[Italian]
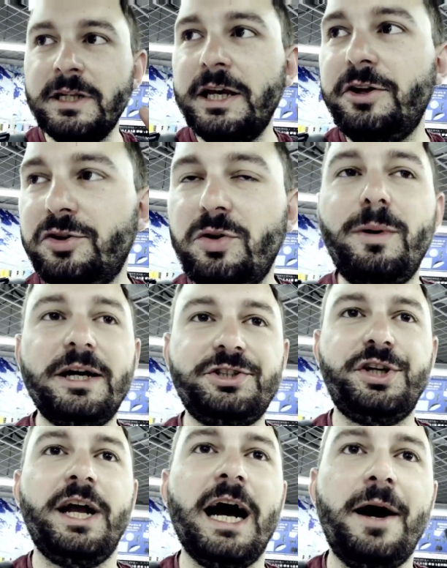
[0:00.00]

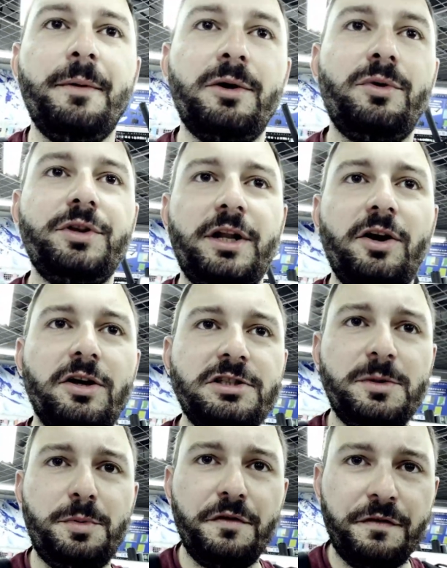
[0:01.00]
Yodobashi Camera, uno dei
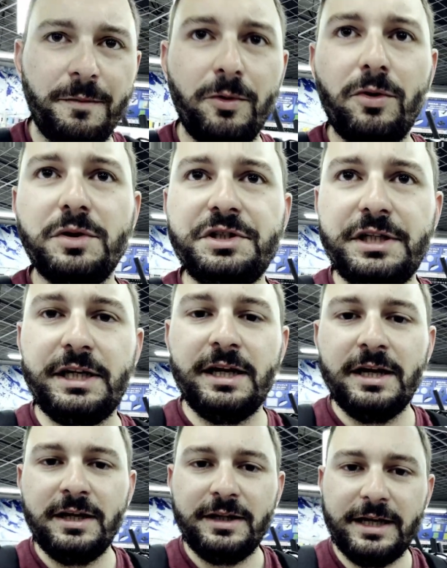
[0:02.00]
negozi più famosi
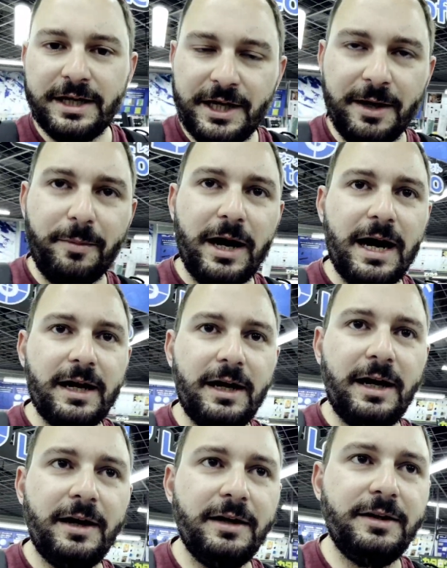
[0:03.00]
di
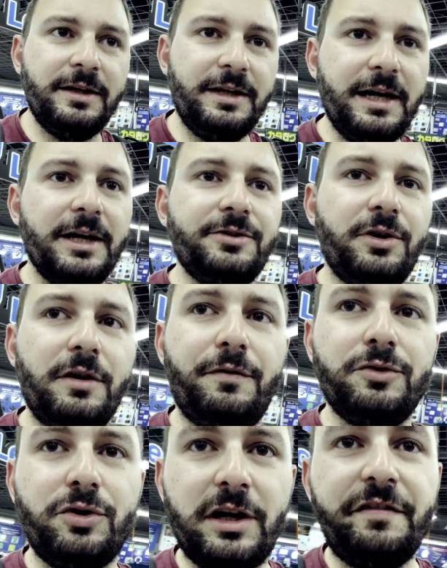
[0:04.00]
Akihabara dedicato alla
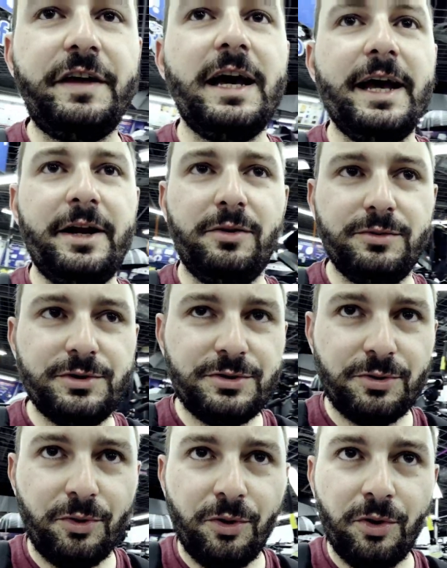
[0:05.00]
fotografia e non
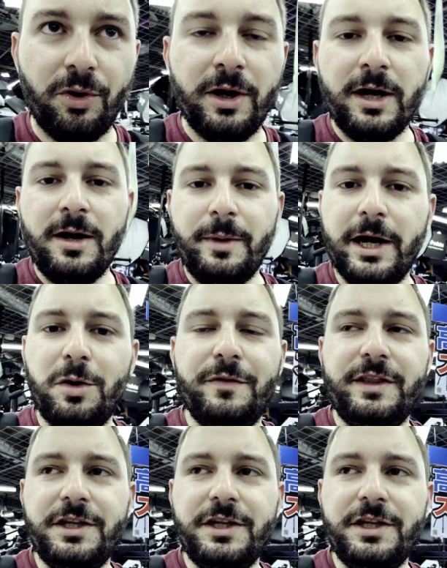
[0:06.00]
solo. E come vi